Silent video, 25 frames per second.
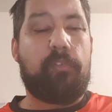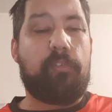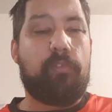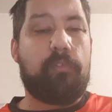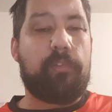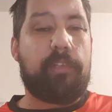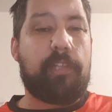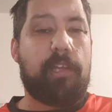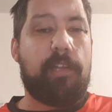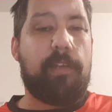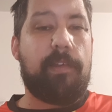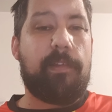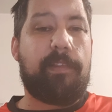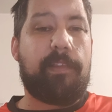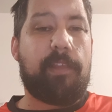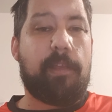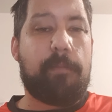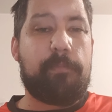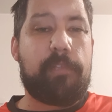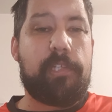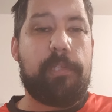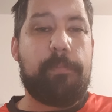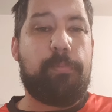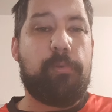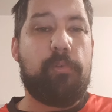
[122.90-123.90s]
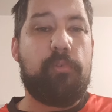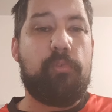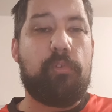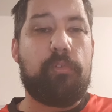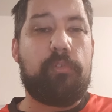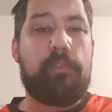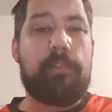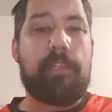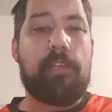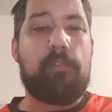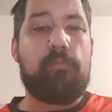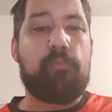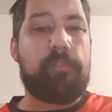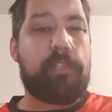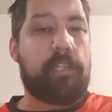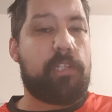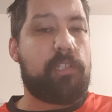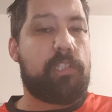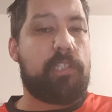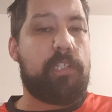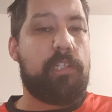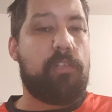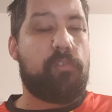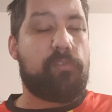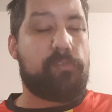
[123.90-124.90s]
centrale c'est un petit peu notre talon
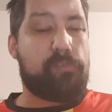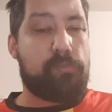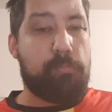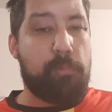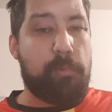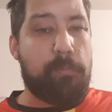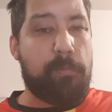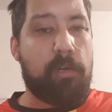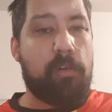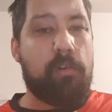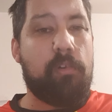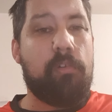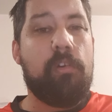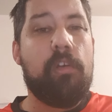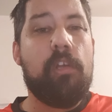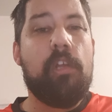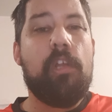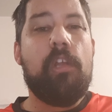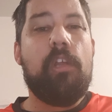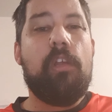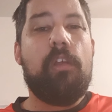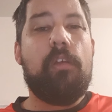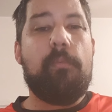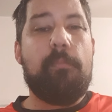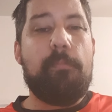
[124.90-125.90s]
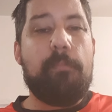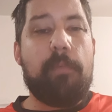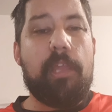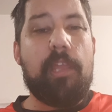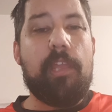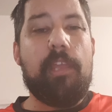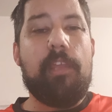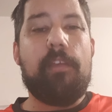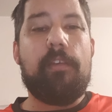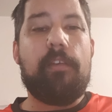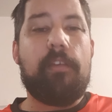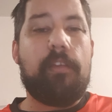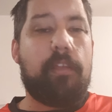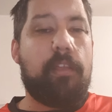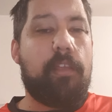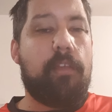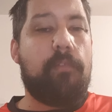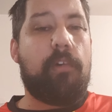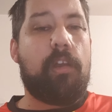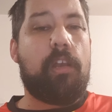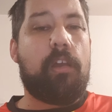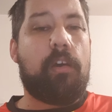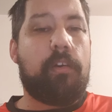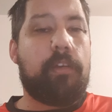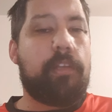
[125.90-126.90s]
d'Achille en ce moment, mais
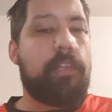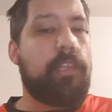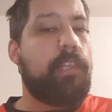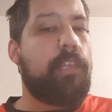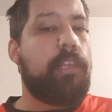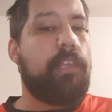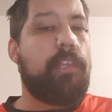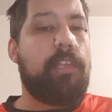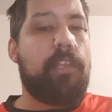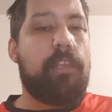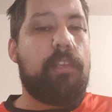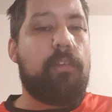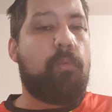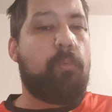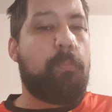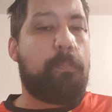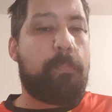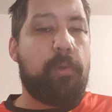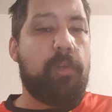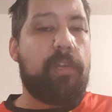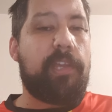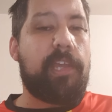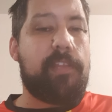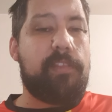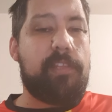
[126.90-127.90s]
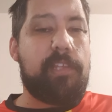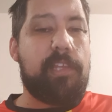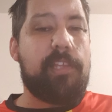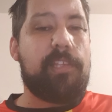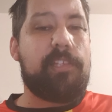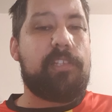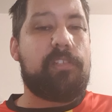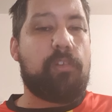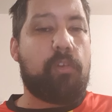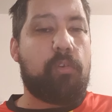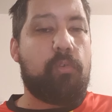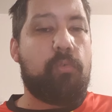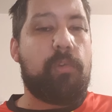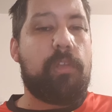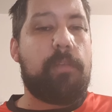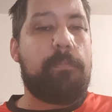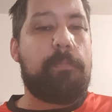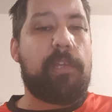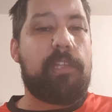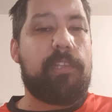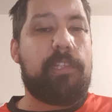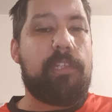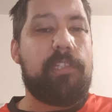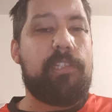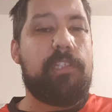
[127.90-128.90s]
voilà, on peut gagner sans Loïc
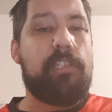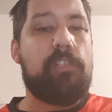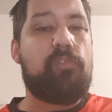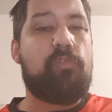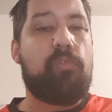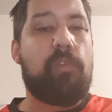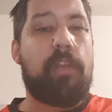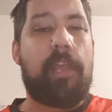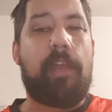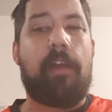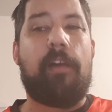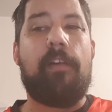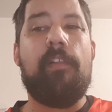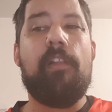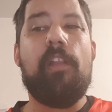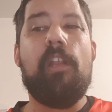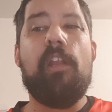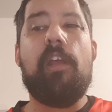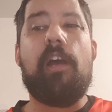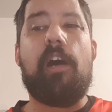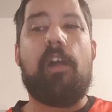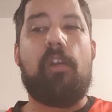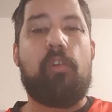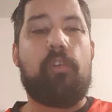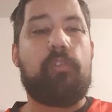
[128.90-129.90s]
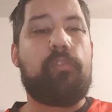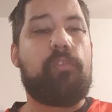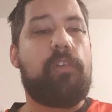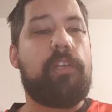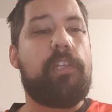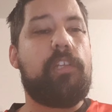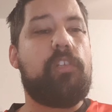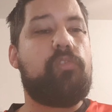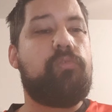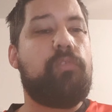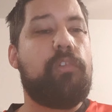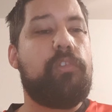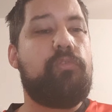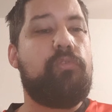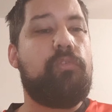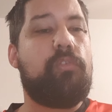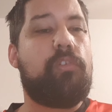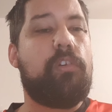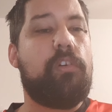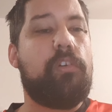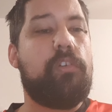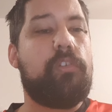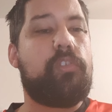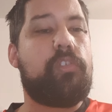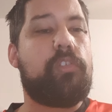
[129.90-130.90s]
Badet titulaire. Alors dans les choix du
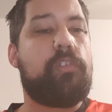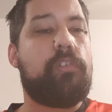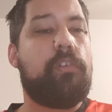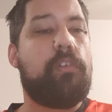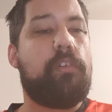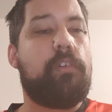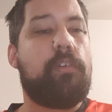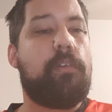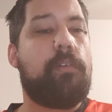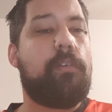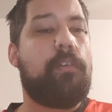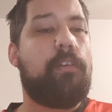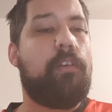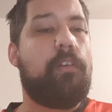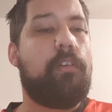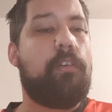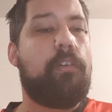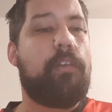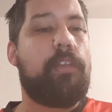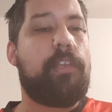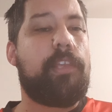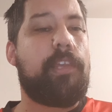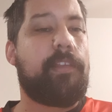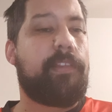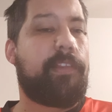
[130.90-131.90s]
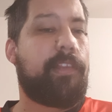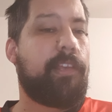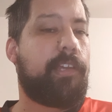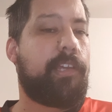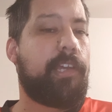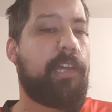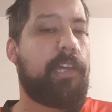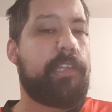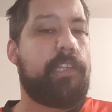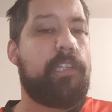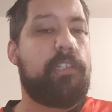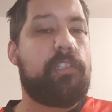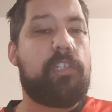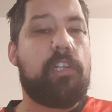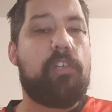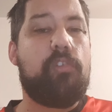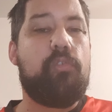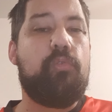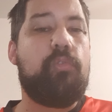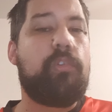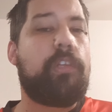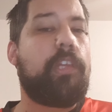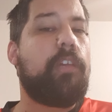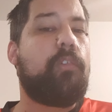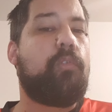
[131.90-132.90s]
coach, euh, il y a Zakaria
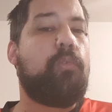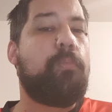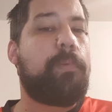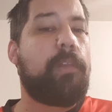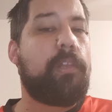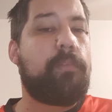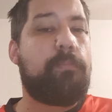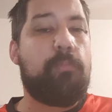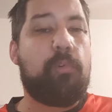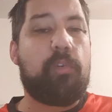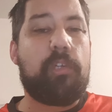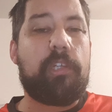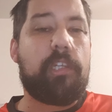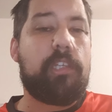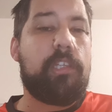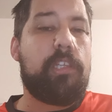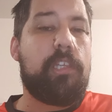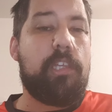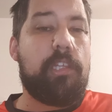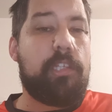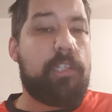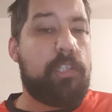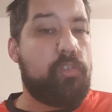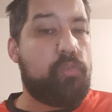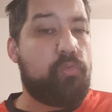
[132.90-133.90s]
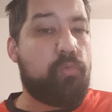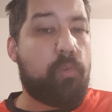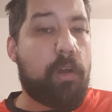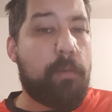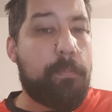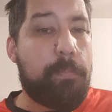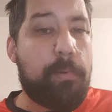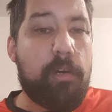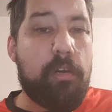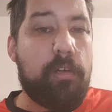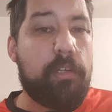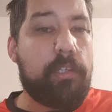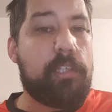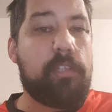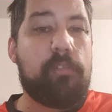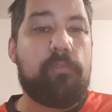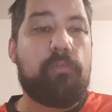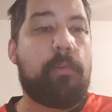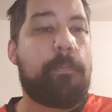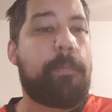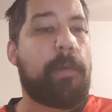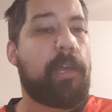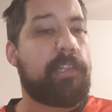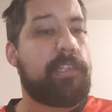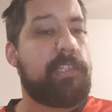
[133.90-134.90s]
Diallo qui est complètement grillé, qui jouera pas, qui
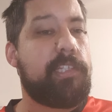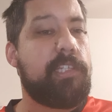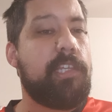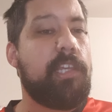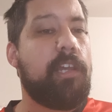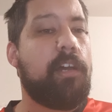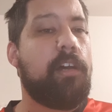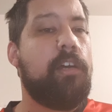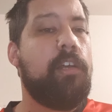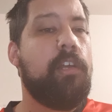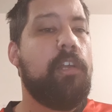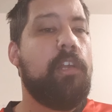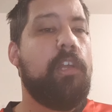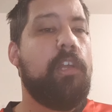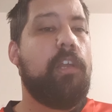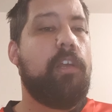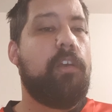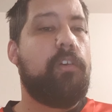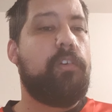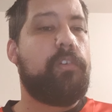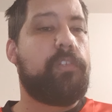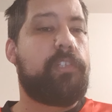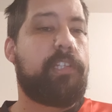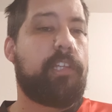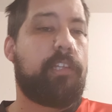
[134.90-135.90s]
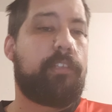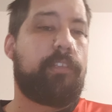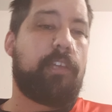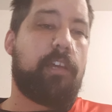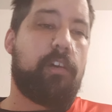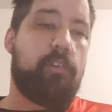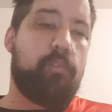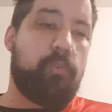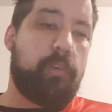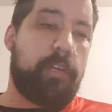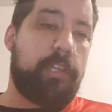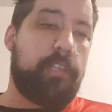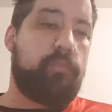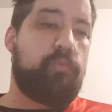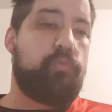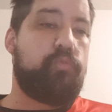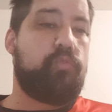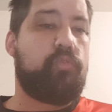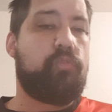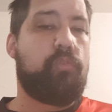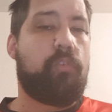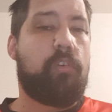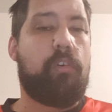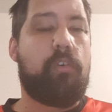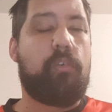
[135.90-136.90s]
doit partir. Tchek euh, Traoré
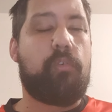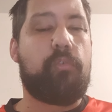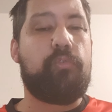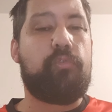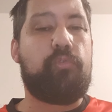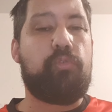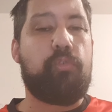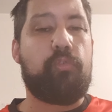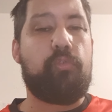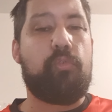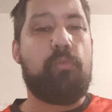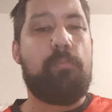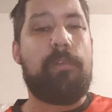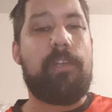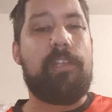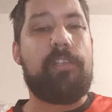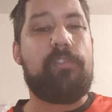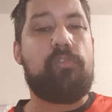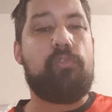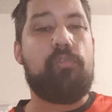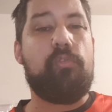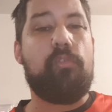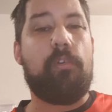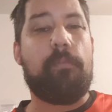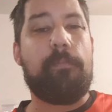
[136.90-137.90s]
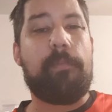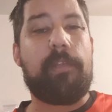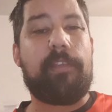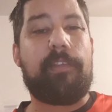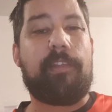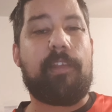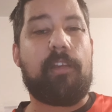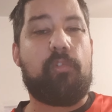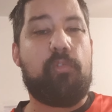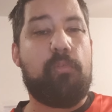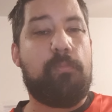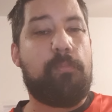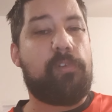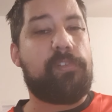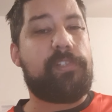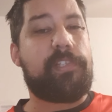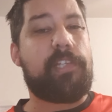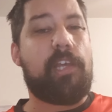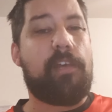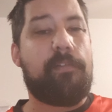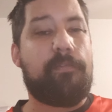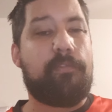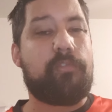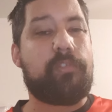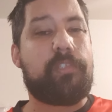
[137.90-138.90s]
toujours en retour de blessure, mais ça commence
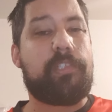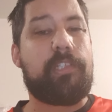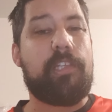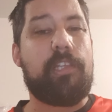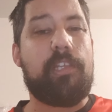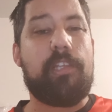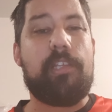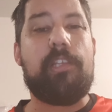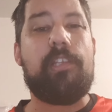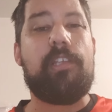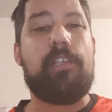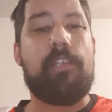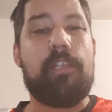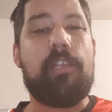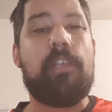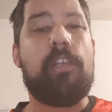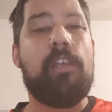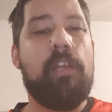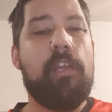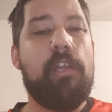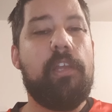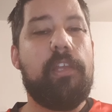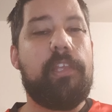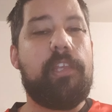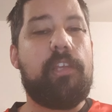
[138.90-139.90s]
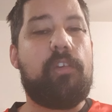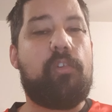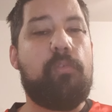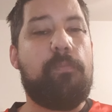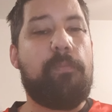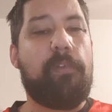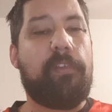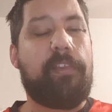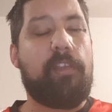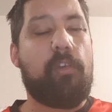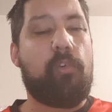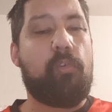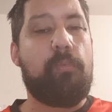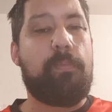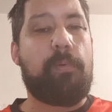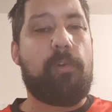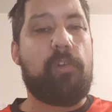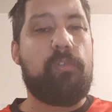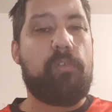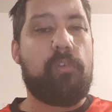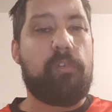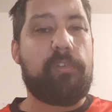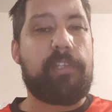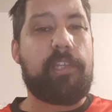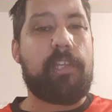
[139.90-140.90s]
à avancer, il, commence à
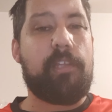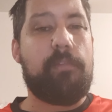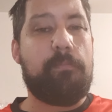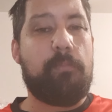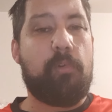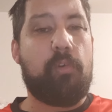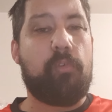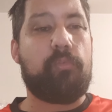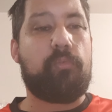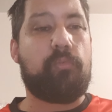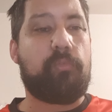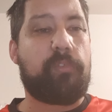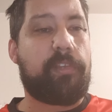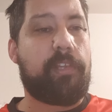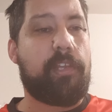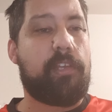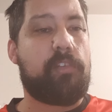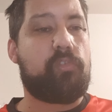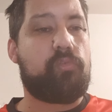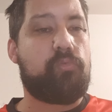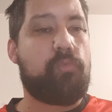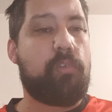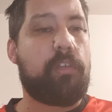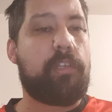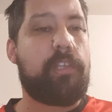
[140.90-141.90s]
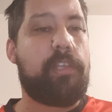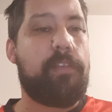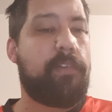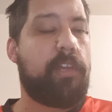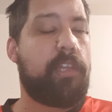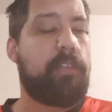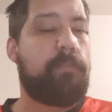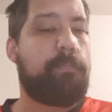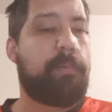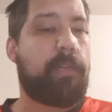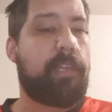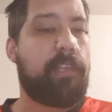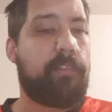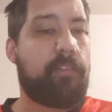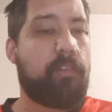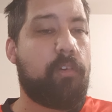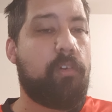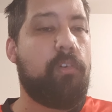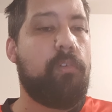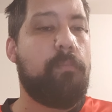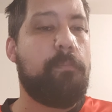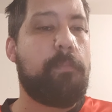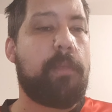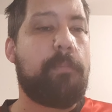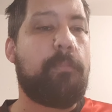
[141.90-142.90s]
reprendre l'entraînement, donc c'est un joueur qui va être
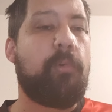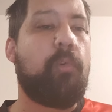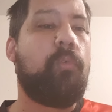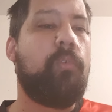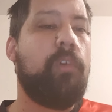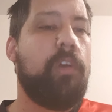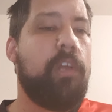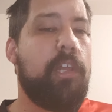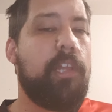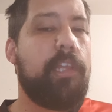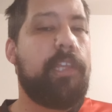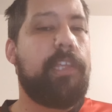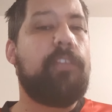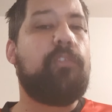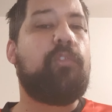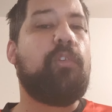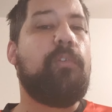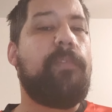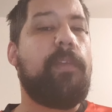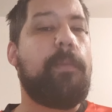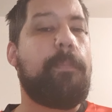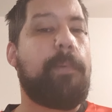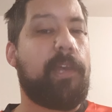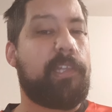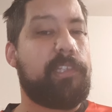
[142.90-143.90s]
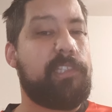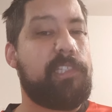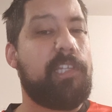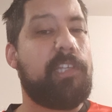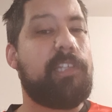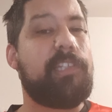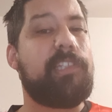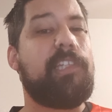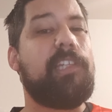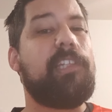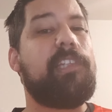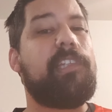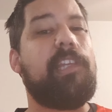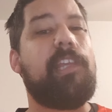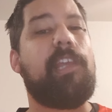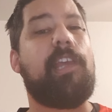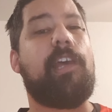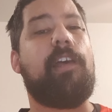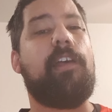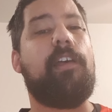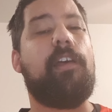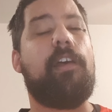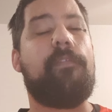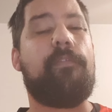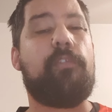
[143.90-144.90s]
présent. Mais bon, il devait partir cet été,
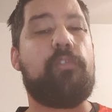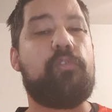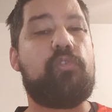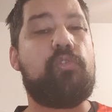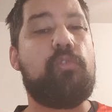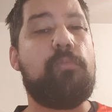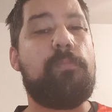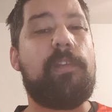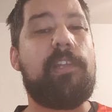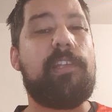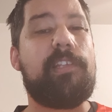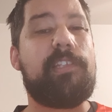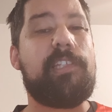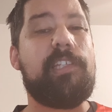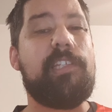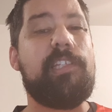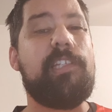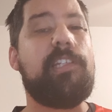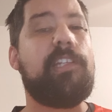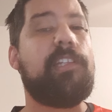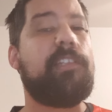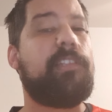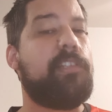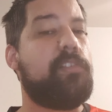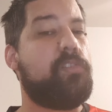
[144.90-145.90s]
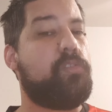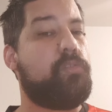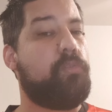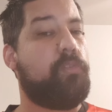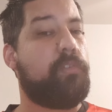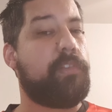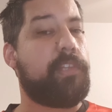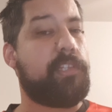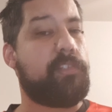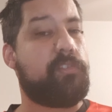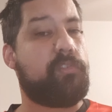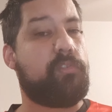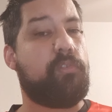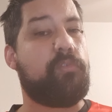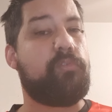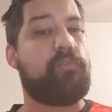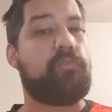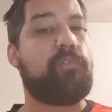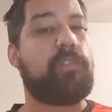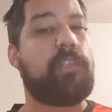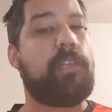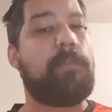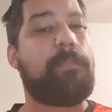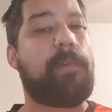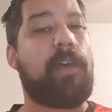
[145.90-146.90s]
hein, avant de se blesser, il était sur en instance
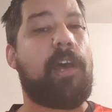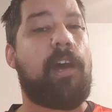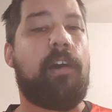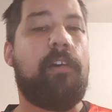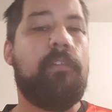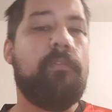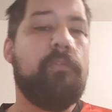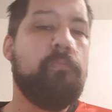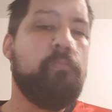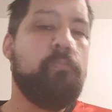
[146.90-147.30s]
de départ.